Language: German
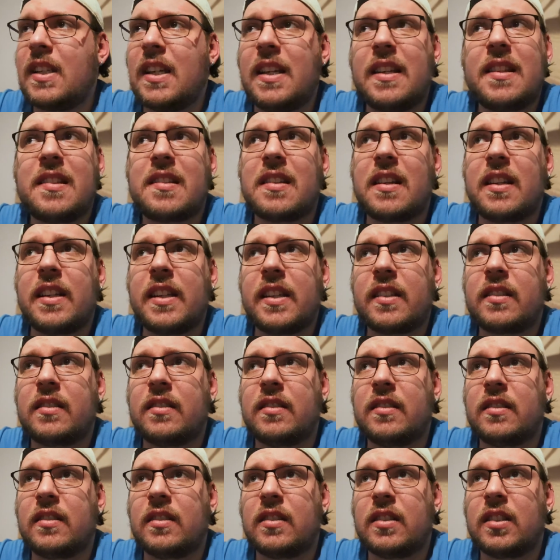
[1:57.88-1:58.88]

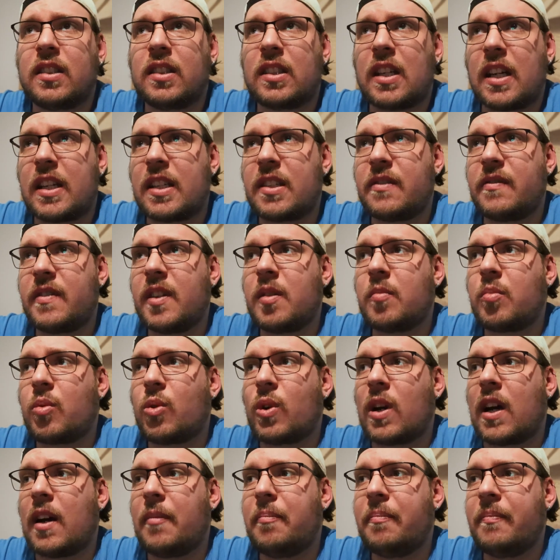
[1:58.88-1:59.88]
installierten äh,
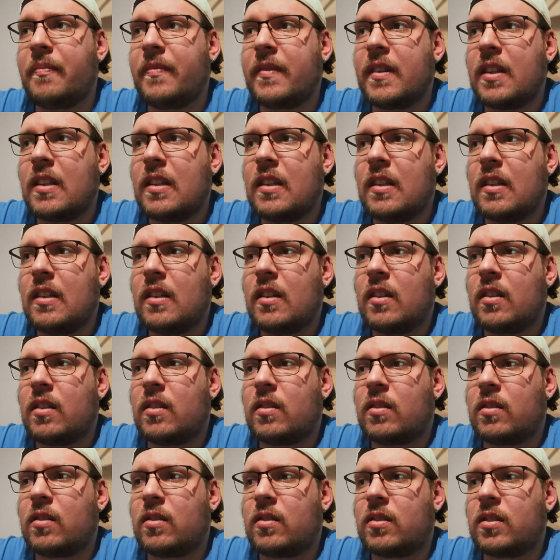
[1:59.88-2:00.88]
Antivirenprogramm.
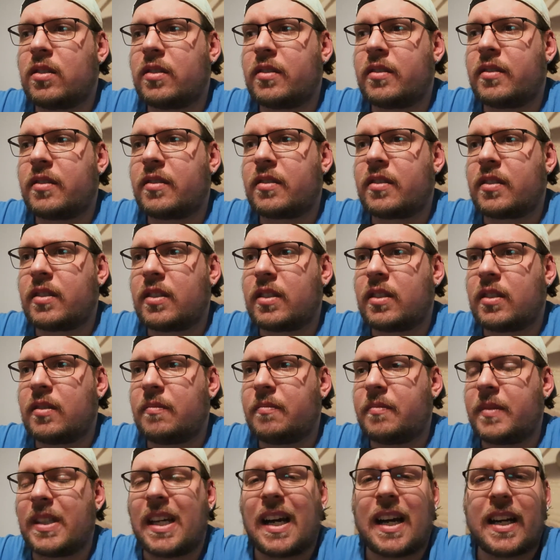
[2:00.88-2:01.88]
Und
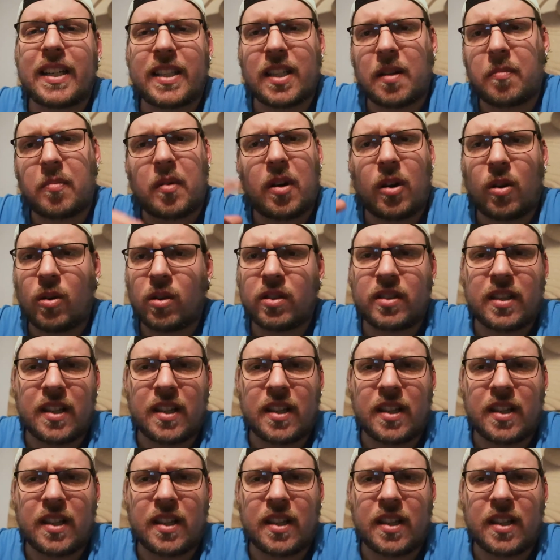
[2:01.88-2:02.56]
ähm, ja, ich habe auch